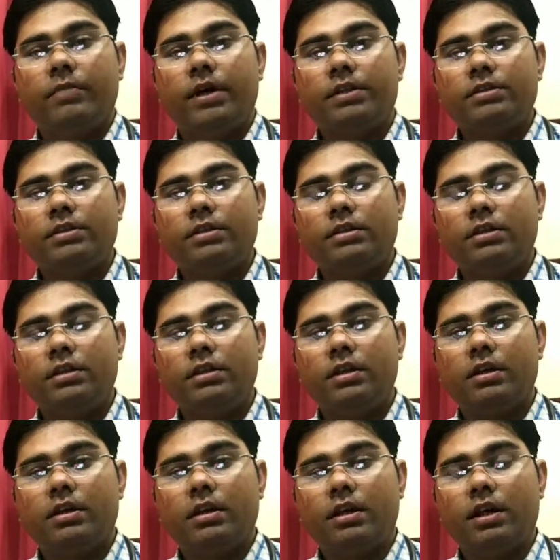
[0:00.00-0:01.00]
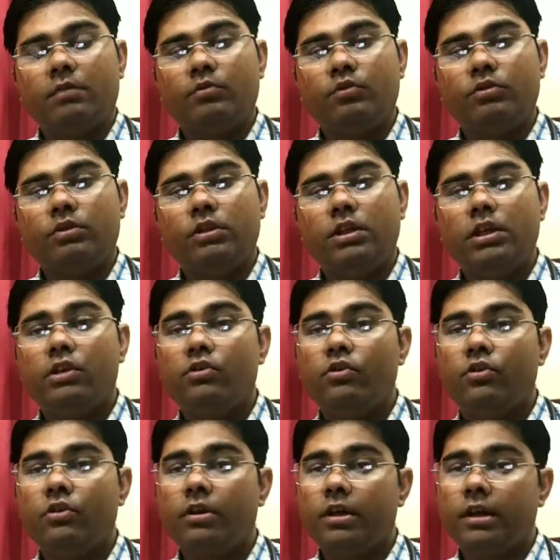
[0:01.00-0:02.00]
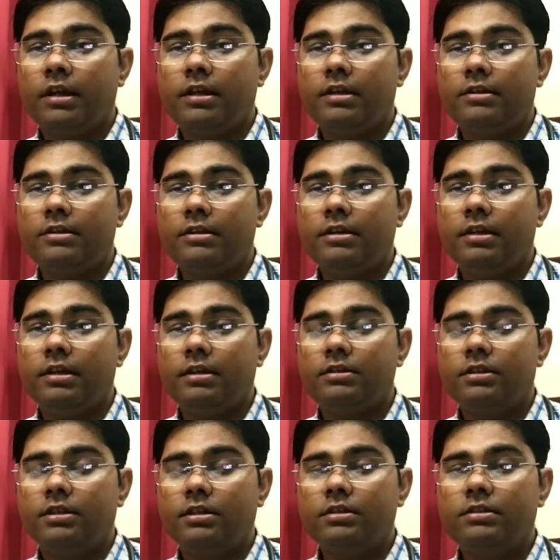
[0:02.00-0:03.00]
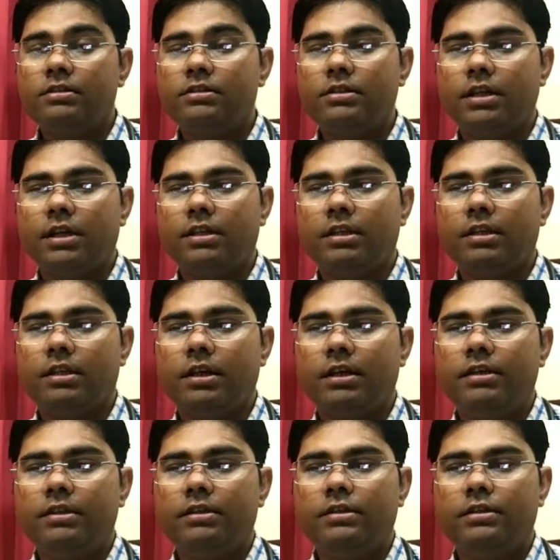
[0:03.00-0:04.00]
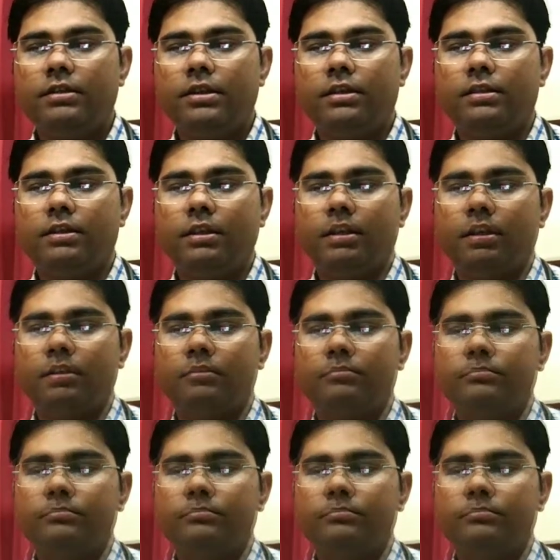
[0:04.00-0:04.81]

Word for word: पाचन क्रिया ख़राब होती है और एलर्जी के लक्षण ज़्यादा दिखाई देते हैं